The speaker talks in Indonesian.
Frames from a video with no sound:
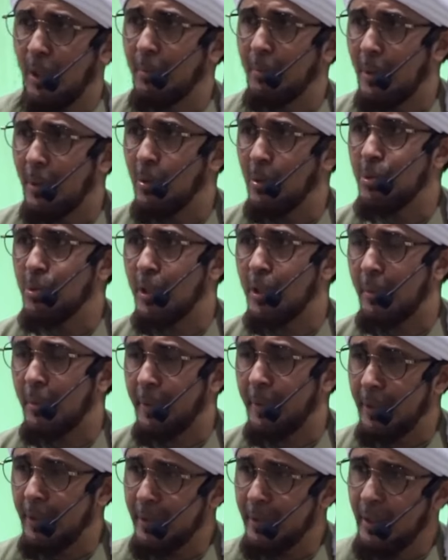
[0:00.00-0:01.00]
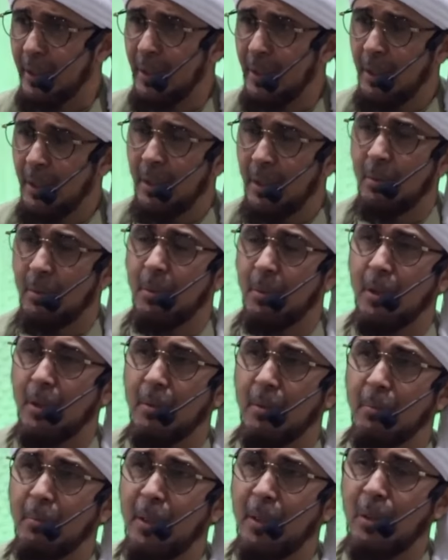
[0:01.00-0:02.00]
bukan manusia biasa,
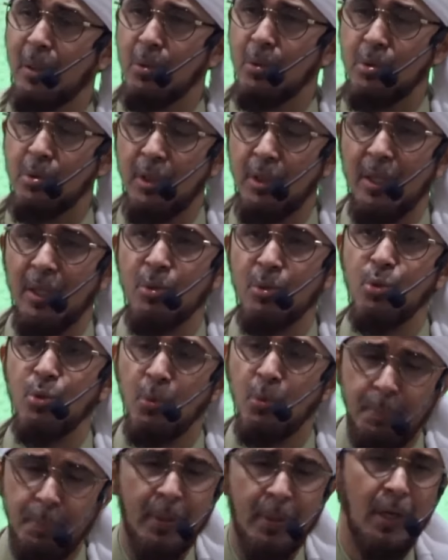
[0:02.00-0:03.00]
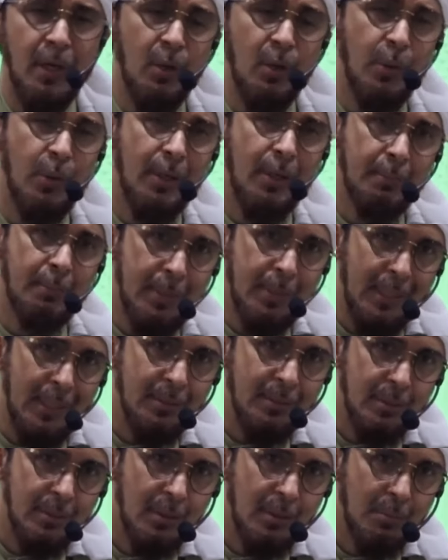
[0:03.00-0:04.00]
ah, manusia super luar
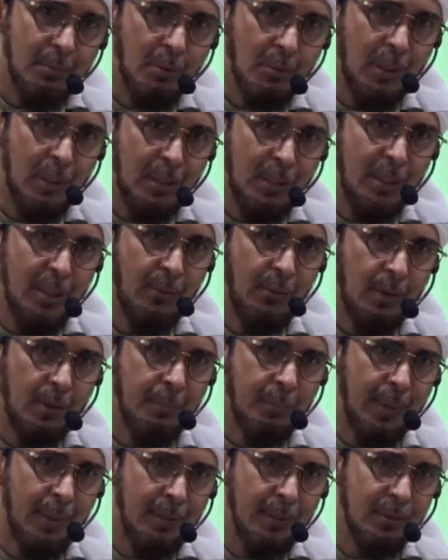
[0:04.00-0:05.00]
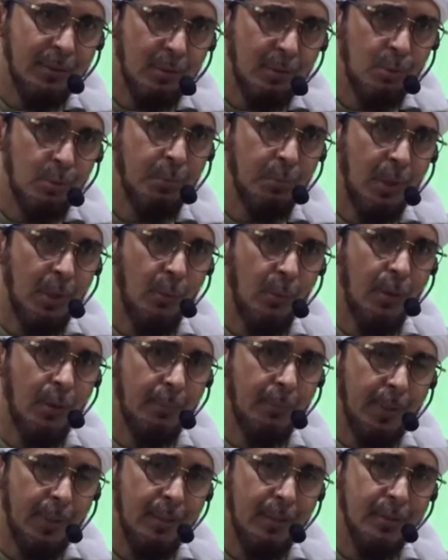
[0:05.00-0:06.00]
biasa, bukan hanya luar biasa, super
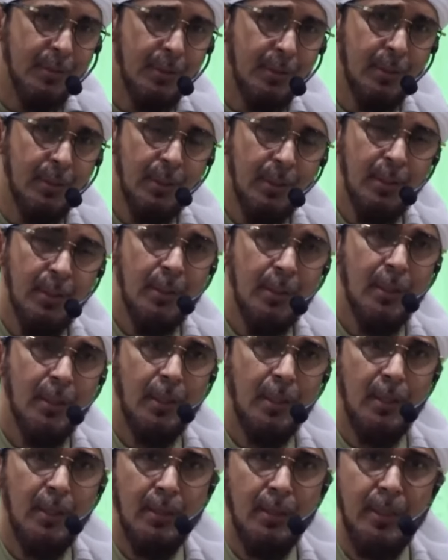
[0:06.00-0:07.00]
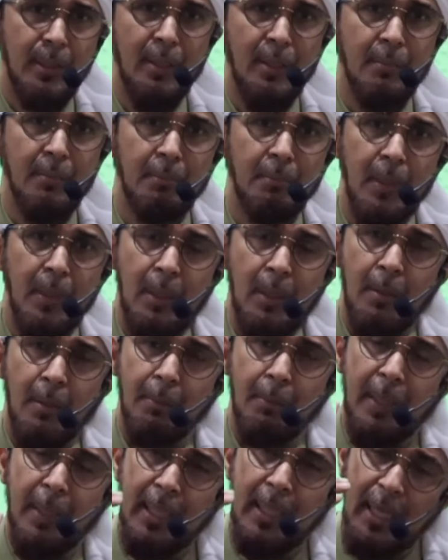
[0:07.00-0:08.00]
luar biasa ah, dan
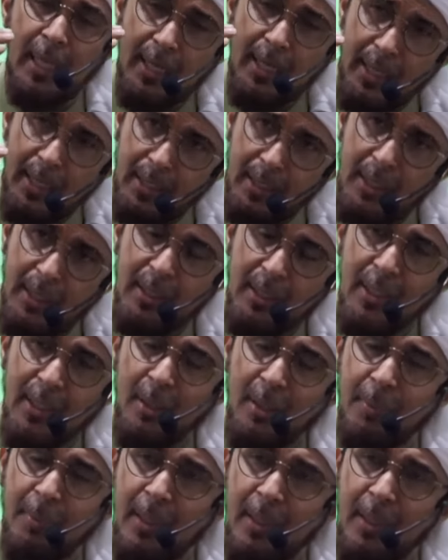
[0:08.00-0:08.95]
penilaian kita